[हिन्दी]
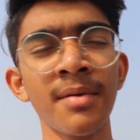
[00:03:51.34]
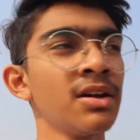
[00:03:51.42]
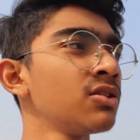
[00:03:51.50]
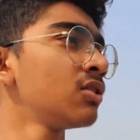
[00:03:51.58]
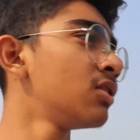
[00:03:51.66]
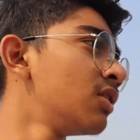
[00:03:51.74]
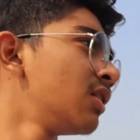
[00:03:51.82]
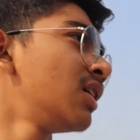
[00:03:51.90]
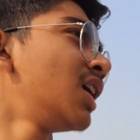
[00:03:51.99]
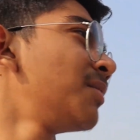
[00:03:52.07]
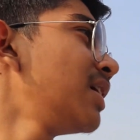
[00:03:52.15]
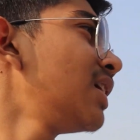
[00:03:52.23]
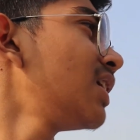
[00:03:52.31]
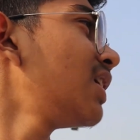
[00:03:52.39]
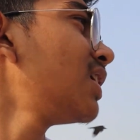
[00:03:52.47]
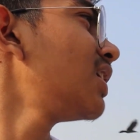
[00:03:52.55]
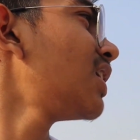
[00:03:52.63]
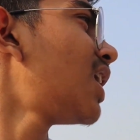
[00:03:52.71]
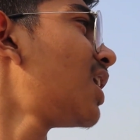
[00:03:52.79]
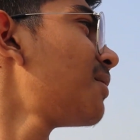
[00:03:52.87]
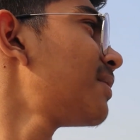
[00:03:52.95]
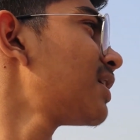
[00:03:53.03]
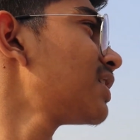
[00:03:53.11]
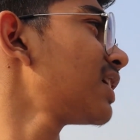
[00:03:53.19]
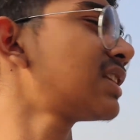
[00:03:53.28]
मैं तो अभी यहाँ
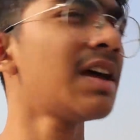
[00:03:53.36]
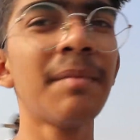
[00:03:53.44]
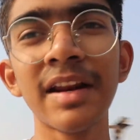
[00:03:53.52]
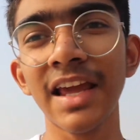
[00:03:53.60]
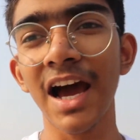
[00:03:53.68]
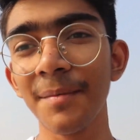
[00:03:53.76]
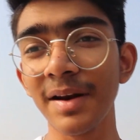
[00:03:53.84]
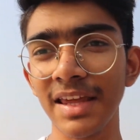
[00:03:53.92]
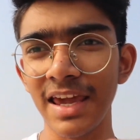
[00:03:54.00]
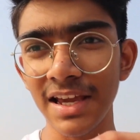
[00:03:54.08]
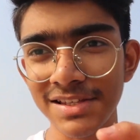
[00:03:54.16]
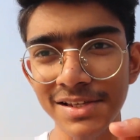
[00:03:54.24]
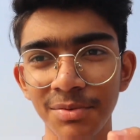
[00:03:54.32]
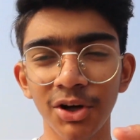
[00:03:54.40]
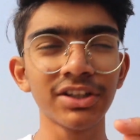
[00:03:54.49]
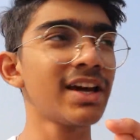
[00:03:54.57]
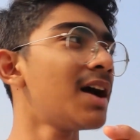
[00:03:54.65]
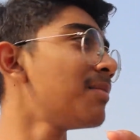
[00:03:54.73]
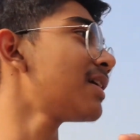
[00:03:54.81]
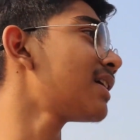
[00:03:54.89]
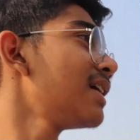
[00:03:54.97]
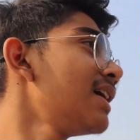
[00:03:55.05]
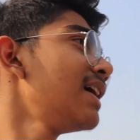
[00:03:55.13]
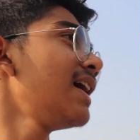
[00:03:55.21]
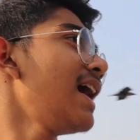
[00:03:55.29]
पर देखते हैं पर यहाँ पर एक चीज़ बहुत है यहाँ पर
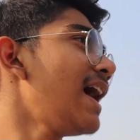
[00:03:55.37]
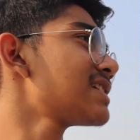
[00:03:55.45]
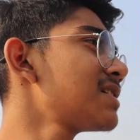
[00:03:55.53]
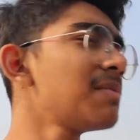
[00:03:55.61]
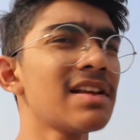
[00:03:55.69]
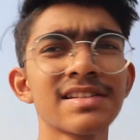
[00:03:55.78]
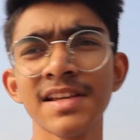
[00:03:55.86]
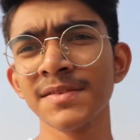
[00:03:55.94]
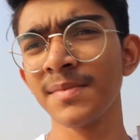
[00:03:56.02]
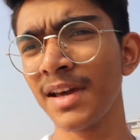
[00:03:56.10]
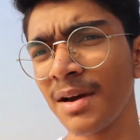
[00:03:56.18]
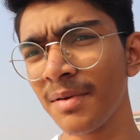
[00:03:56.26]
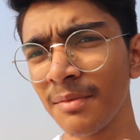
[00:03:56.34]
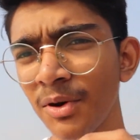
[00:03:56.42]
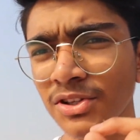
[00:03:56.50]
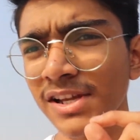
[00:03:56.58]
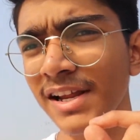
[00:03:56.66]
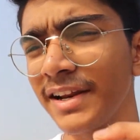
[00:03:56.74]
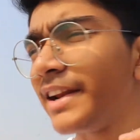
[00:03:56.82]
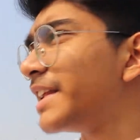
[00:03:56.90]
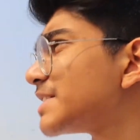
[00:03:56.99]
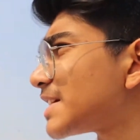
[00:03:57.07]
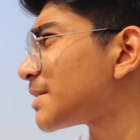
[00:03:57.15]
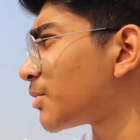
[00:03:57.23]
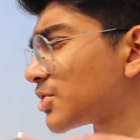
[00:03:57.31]
ऐसे प्लेसेस में यहाँ पर बहुत सारे
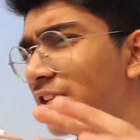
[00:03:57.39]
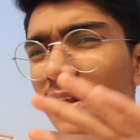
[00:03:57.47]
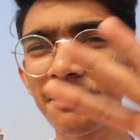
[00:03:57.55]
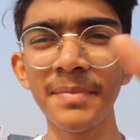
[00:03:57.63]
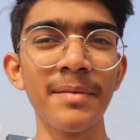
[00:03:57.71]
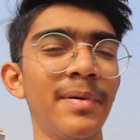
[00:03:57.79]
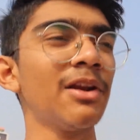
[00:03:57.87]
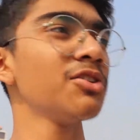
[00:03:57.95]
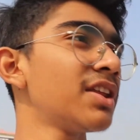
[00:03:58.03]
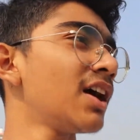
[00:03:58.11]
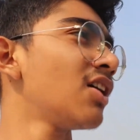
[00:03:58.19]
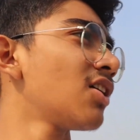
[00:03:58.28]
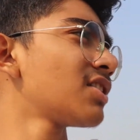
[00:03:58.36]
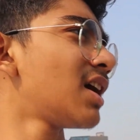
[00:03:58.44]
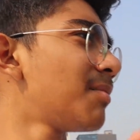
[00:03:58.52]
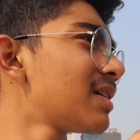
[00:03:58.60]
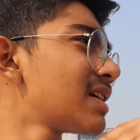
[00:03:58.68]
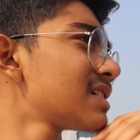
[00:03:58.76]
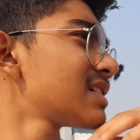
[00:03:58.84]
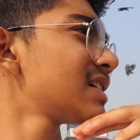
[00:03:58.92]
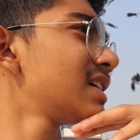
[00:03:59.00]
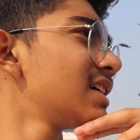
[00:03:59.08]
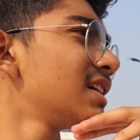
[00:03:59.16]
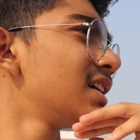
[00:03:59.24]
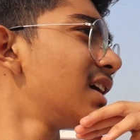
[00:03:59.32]
रिलीजियस हैं बहुत सारे पीपल होते हैं और जहाँ
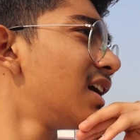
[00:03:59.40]
पर